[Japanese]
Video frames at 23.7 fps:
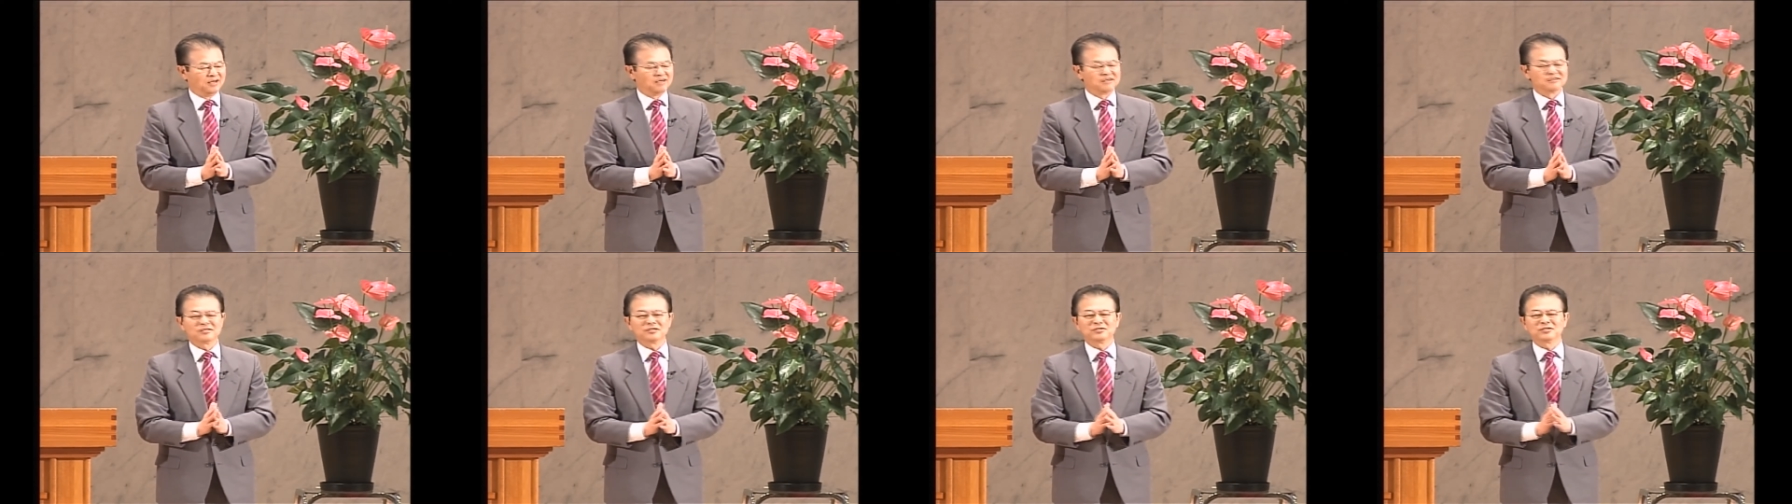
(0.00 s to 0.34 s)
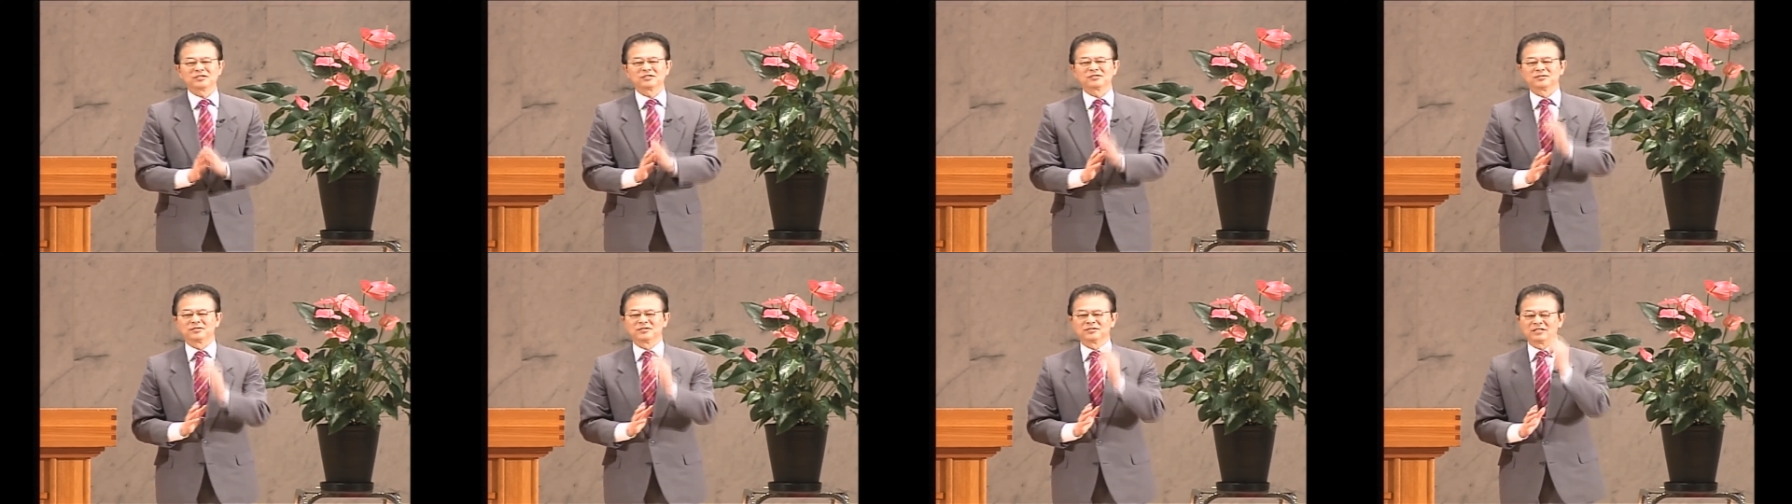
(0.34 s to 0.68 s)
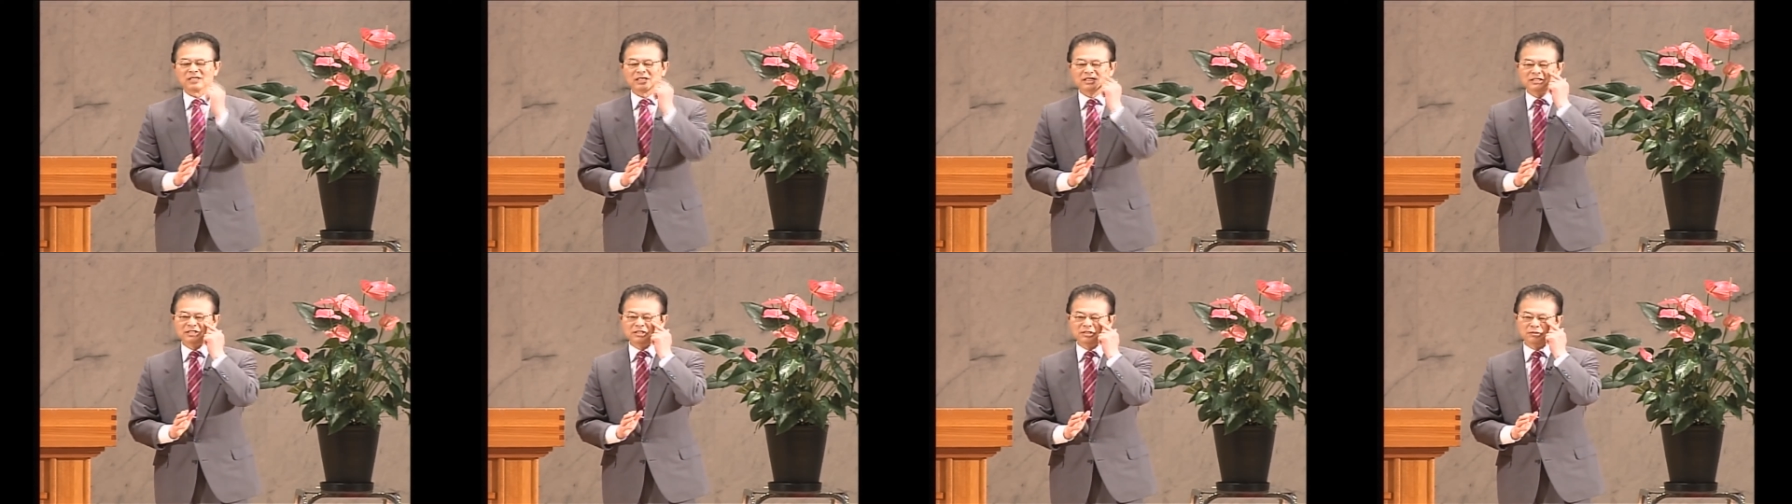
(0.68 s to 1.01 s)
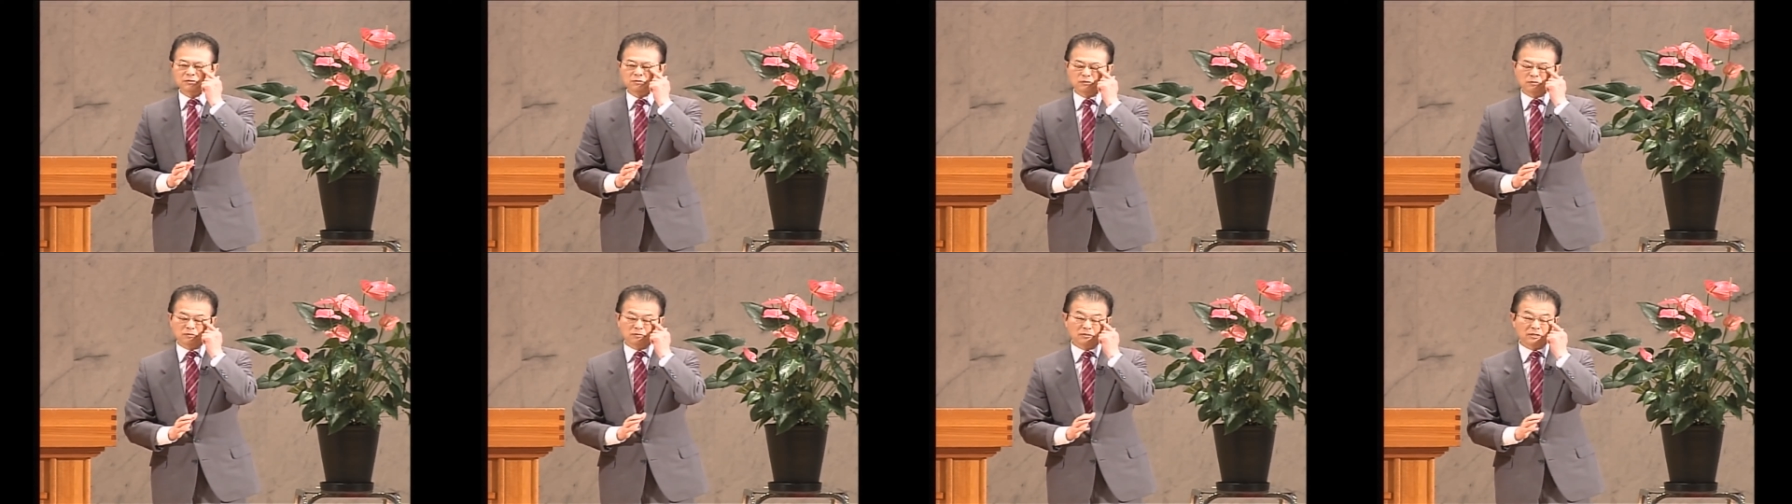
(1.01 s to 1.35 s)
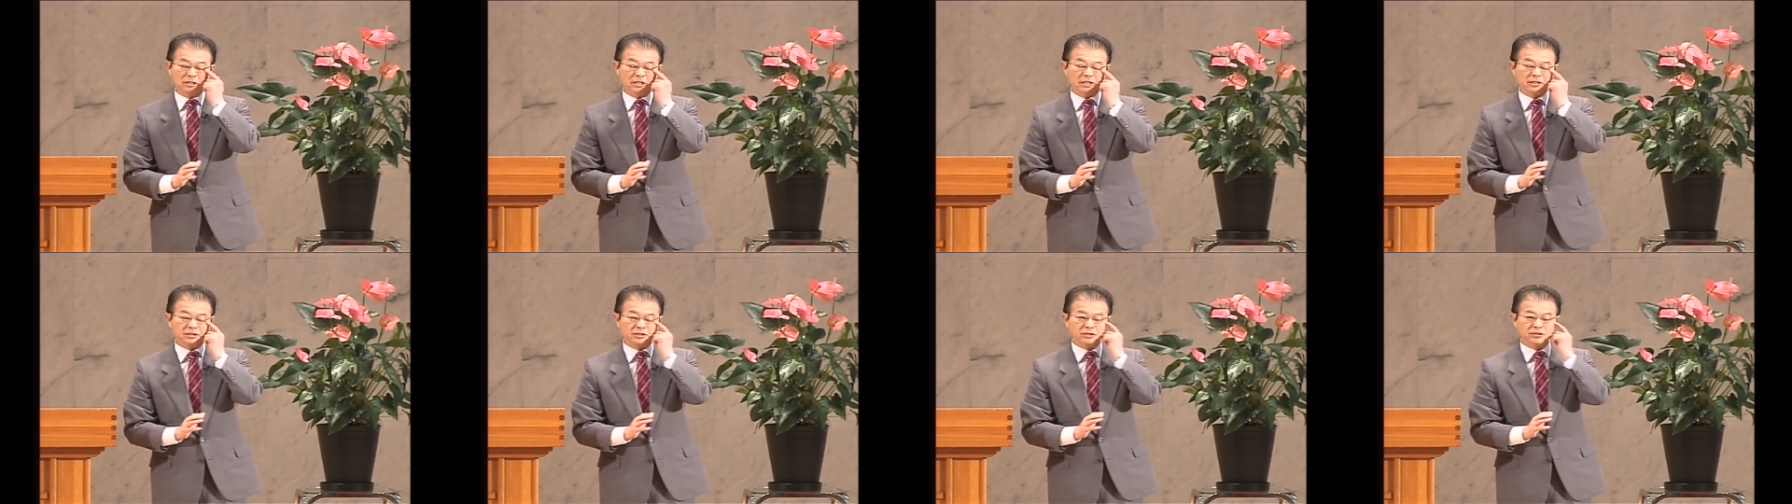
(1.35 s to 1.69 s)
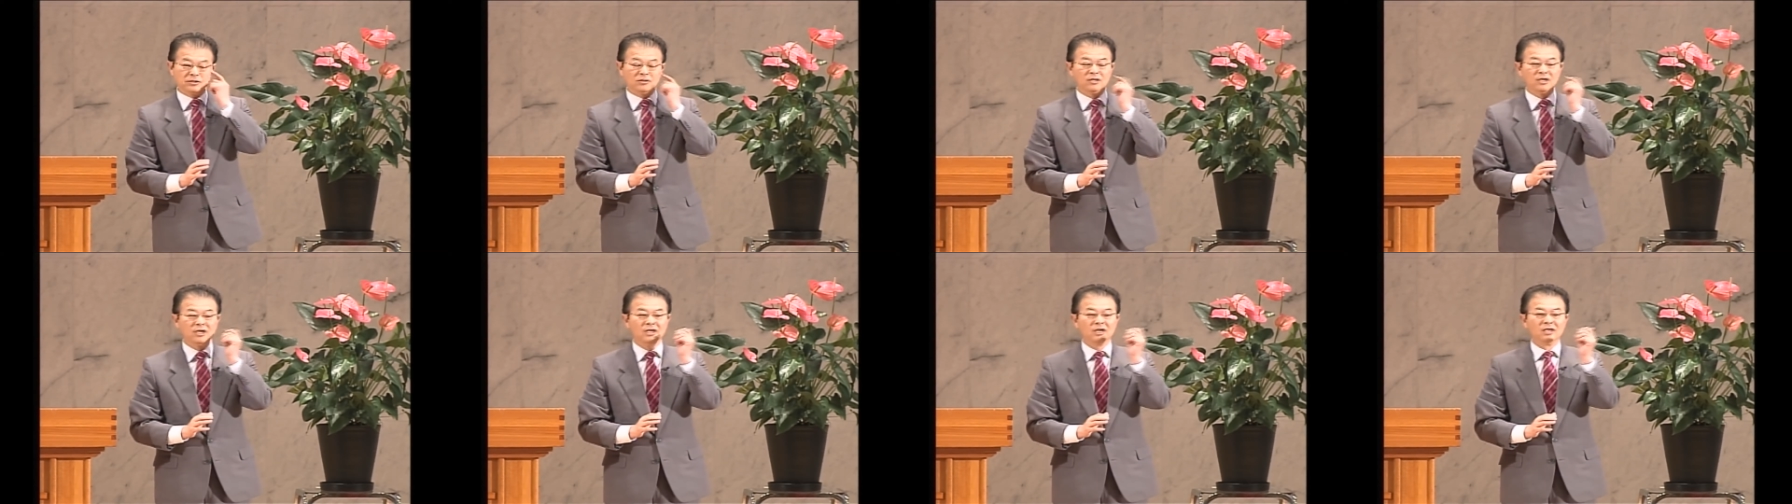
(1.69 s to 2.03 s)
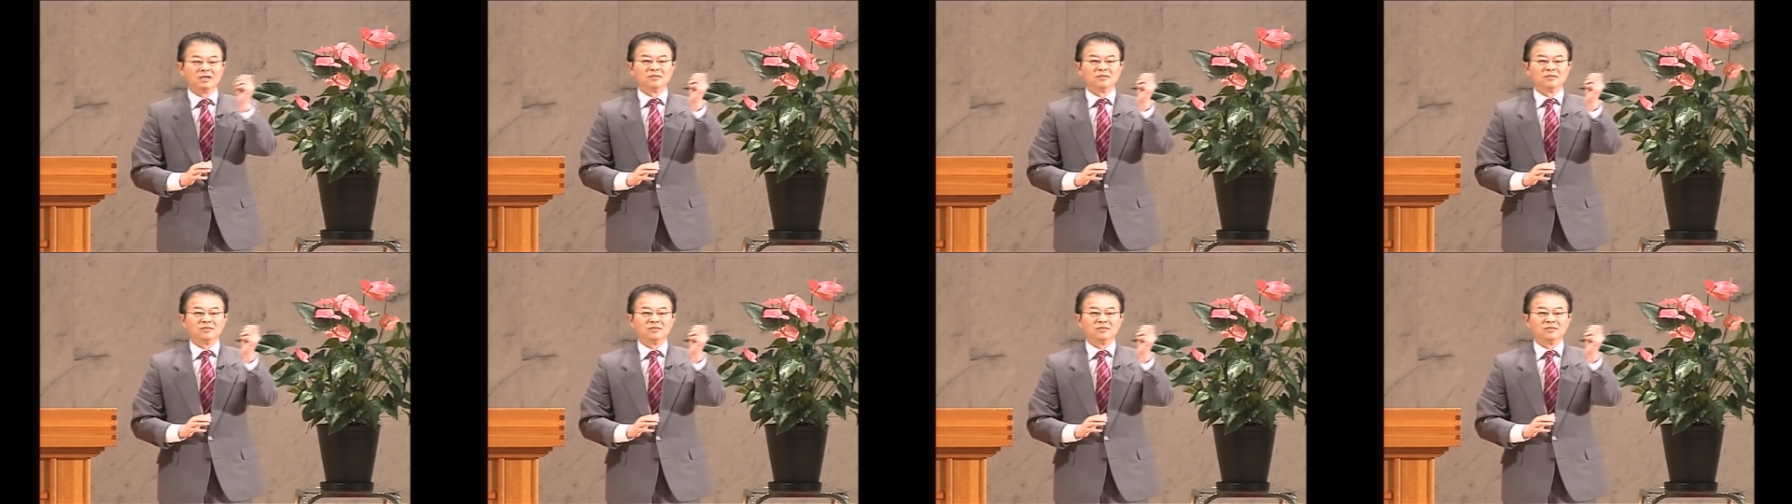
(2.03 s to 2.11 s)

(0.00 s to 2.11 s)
私はその3人の子どもたちを